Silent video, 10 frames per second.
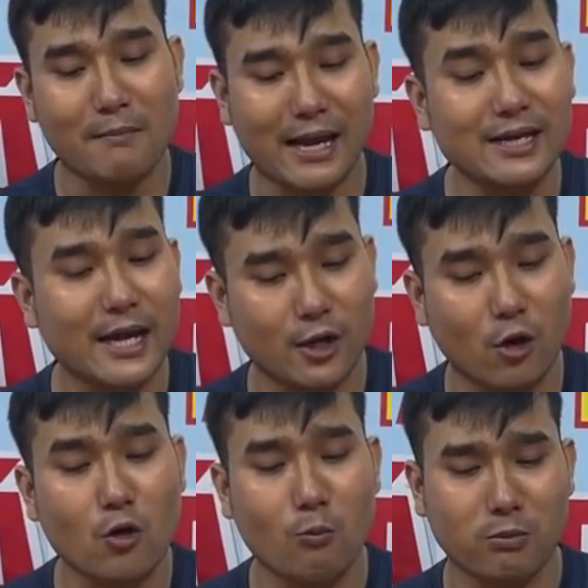mà máy này
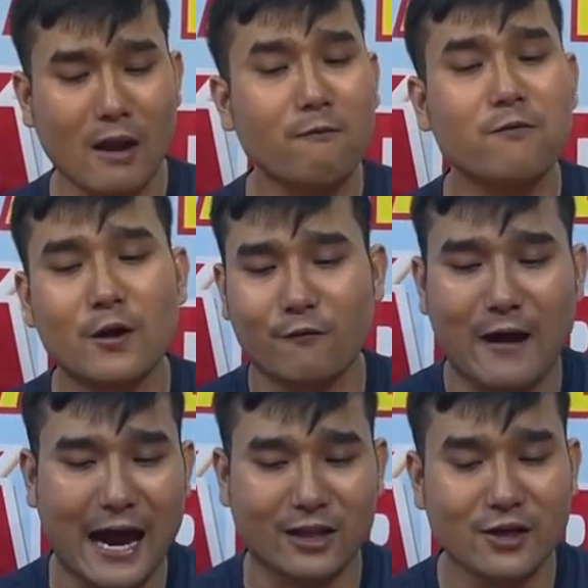nó cũng lock vừa
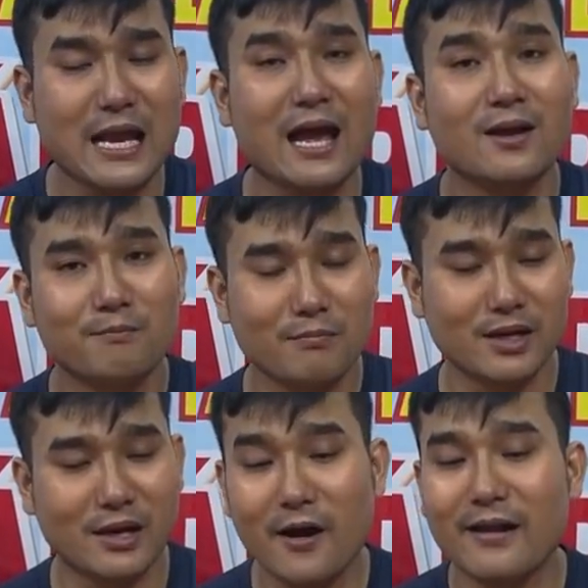phải thôi nha.
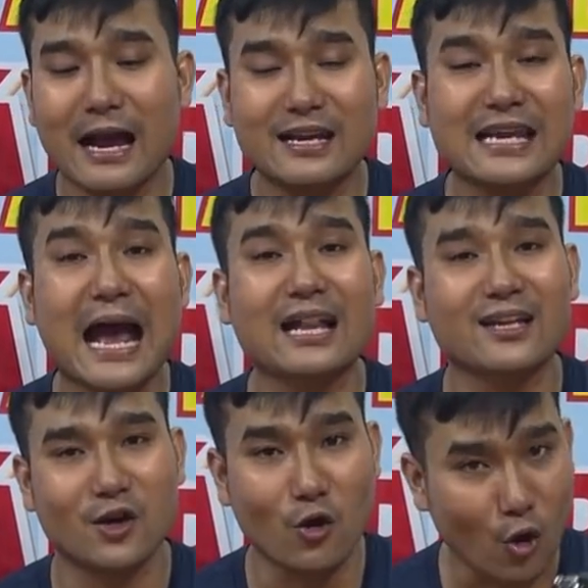Mình hơi ăn gian thì nó